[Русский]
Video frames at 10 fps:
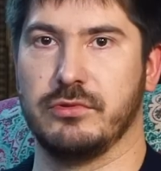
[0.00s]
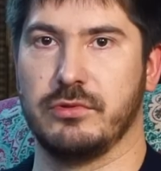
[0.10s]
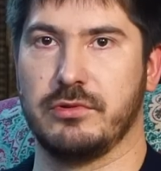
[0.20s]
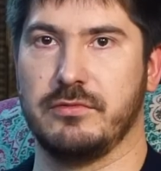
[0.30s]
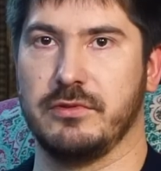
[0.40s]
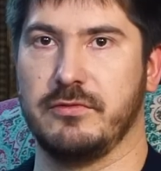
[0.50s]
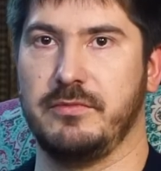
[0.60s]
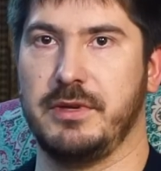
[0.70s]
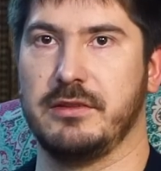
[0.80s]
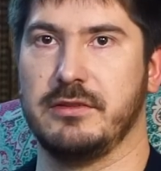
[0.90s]
Только вот в
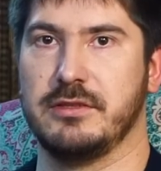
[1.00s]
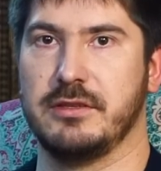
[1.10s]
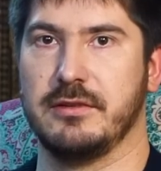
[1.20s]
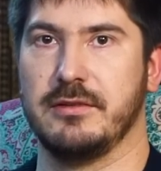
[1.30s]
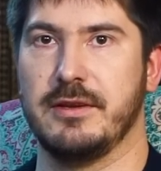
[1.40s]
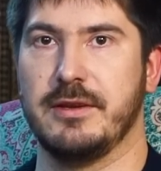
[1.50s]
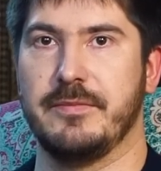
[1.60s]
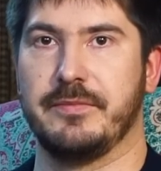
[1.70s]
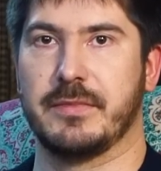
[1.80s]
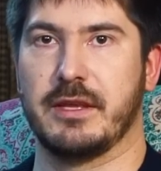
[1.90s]
бедности,
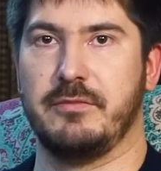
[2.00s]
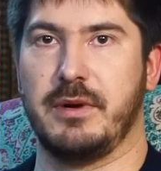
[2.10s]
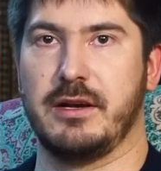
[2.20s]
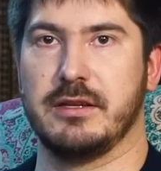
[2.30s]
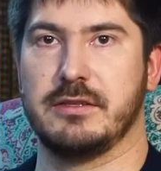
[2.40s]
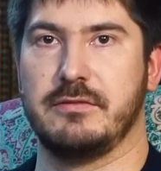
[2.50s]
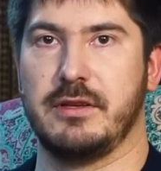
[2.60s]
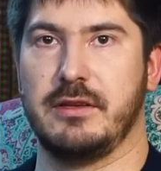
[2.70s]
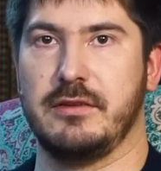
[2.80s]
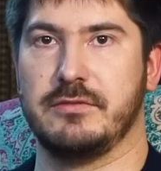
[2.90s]
в
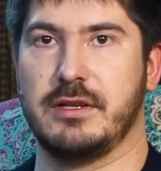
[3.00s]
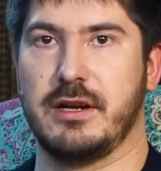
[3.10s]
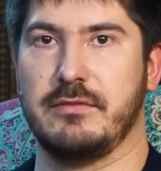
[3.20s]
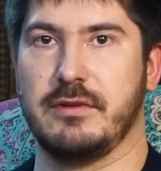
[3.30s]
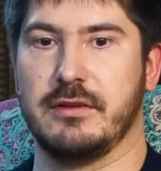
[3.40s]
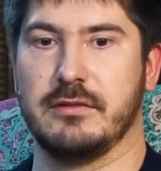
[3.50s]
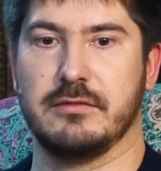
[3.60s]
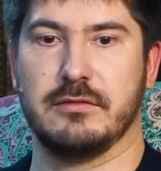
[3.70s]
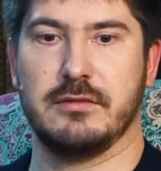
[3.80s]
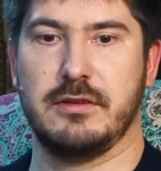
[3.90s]
богатстве и в здравии,
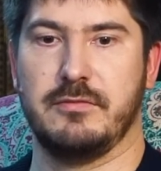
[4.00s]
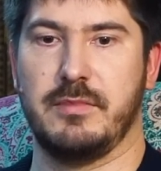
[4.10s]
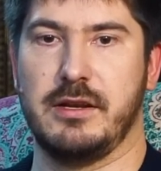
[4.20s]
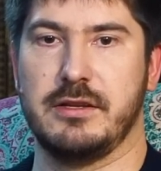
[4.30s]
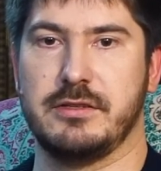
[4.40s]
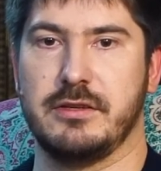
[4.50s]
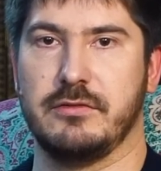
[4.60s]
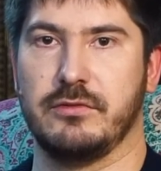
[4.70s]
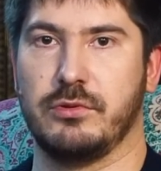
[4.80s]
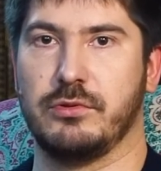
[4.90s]
и в болезни
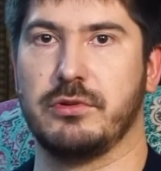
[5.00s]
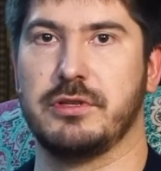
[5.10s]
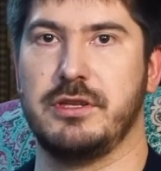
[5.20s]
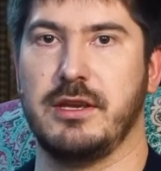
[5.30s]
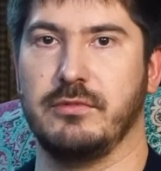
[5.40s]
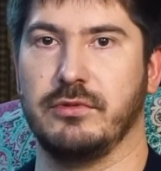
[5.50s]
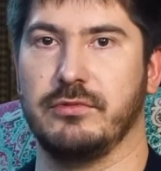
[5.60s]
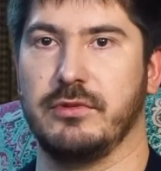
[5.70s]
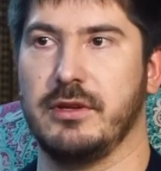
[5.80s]
только с ней буду.